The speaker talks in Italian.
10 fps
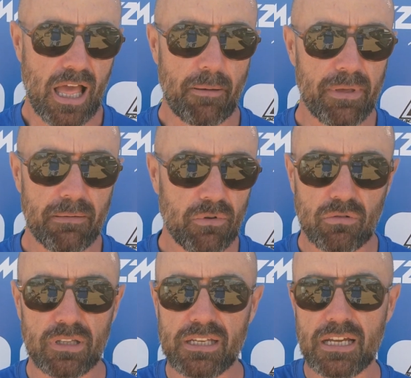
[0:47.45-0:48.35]
abbiamo
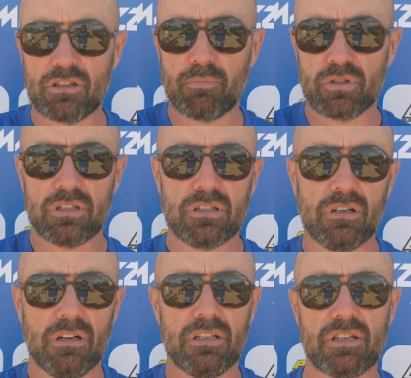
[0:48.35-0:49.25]
guadagnato
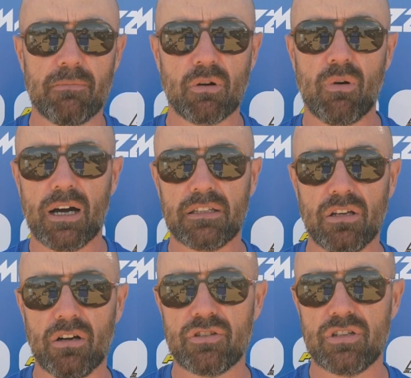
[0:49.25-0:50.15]
posizioni, siamo
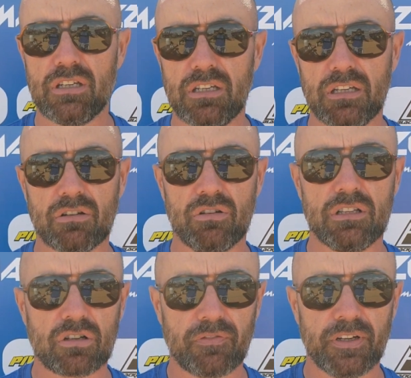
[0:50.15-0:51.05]
quarti oggi con
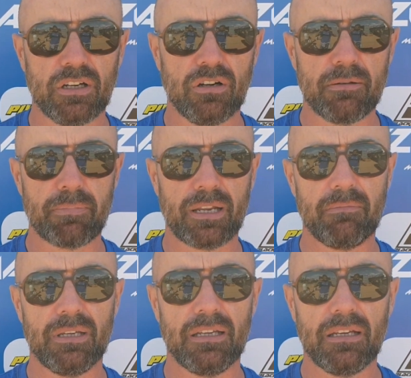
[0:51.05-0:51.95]
il trofeo e
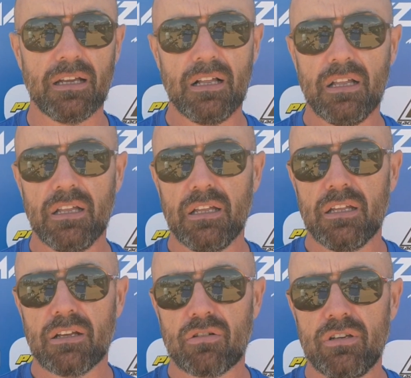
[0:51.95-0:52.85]
primi
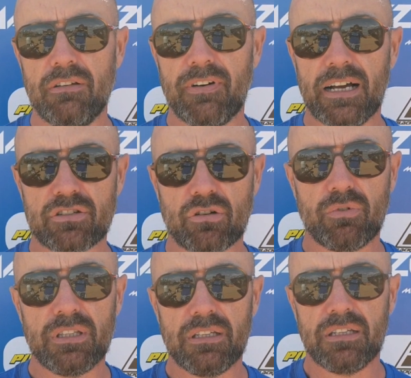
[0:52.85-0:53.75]
con il vaso,
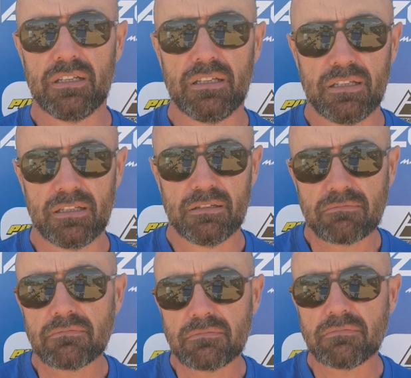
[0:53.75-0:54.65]
quindi
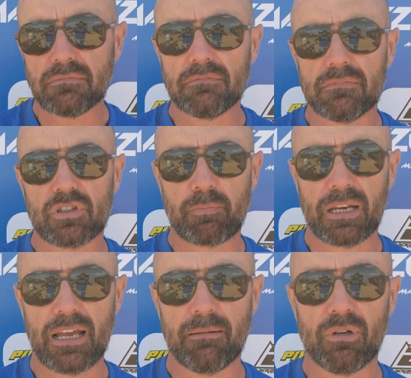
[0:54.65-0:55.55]

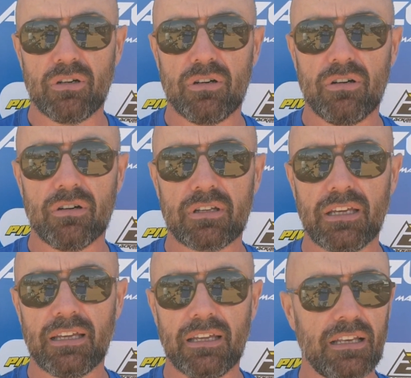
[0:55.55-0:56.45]
speriamo
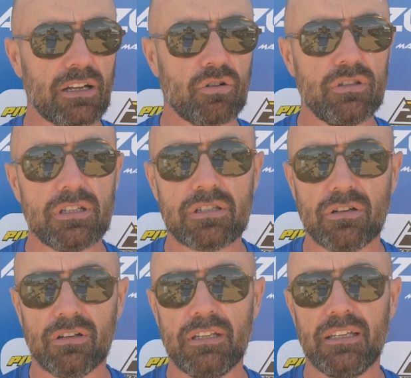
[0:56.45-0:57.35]
che le
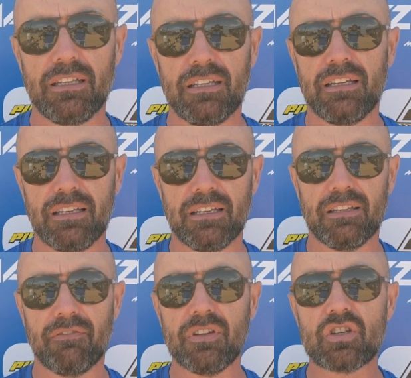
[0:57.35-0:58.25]
condizioni
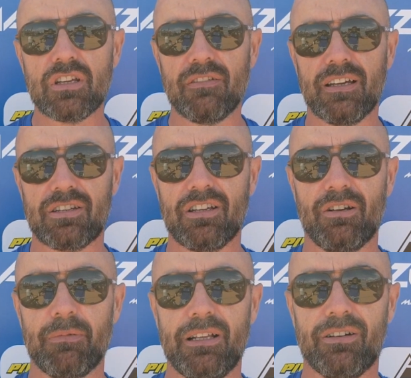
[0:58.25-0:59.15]
visive
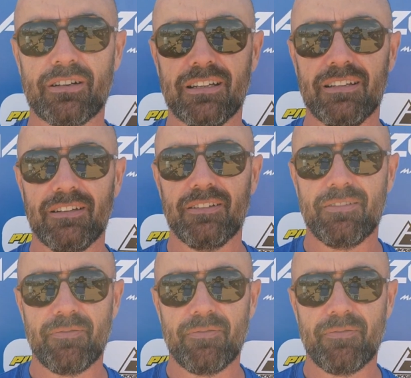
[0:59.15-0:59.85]
siano migliori.